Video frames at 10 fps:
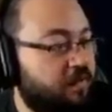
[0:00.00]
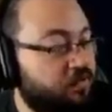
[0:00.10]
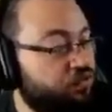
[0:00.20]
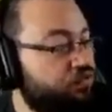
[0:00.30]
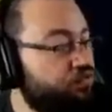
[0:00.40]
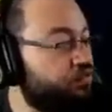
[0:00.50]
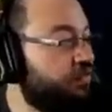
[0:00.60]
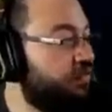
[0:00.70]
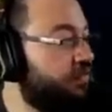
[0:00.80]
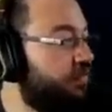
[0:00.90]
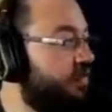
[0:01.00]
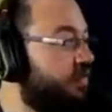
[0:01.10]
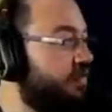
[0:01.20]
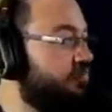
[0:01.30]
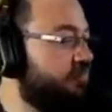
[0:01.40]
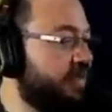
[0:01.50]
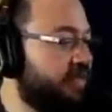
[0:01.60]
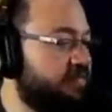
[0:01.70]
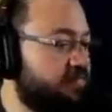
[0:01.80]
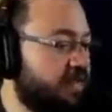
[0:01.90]
Çok üzüyor.
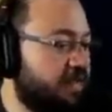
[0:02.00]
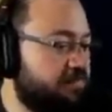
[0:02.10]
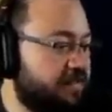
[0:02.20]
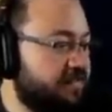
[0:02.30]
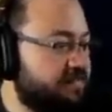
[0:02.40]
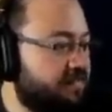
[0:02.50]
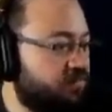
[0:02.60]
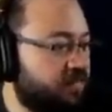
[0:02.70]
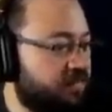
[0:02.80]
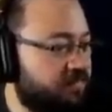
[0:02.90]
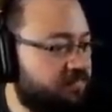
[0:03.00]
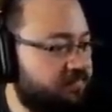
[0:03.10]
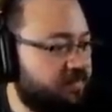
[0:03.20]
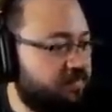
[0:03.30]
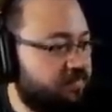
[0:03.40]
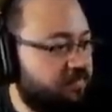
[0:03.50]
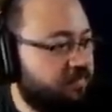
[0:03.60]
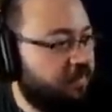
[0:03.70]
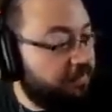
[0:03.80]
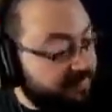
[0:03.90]
Ben yani bireysel olarak ve
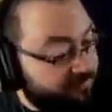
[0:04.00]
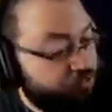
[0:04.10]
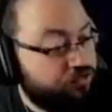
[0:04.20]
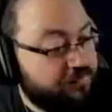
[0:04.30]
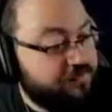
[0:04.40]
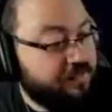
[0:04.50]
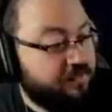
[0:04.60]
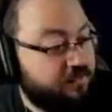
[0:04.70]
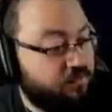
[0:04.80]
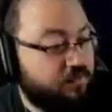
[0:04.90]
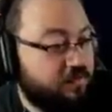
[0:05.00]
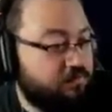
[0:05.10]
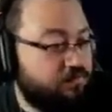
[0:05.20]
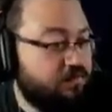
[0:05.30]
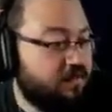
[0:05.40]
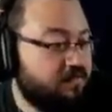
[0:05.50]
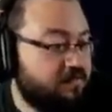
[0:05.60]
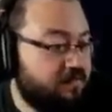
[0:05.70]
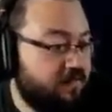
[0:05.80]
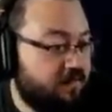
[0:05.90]
Ahmet Sonuç ve Cahreyn olarak bunun
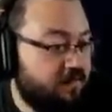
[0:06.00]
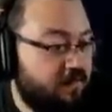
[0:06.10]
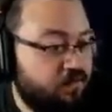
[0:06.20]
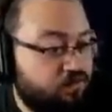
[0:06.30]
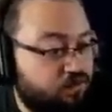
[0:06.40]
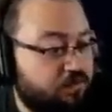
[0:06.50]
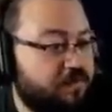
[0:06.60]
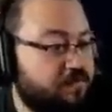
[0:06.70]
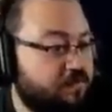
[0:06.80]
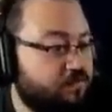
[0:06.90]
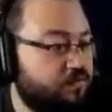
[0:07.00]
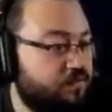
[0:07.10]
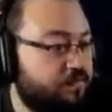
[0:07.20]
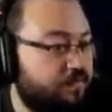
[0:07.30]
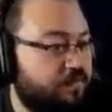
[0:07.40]
karşısında durmaya çalışıyorum.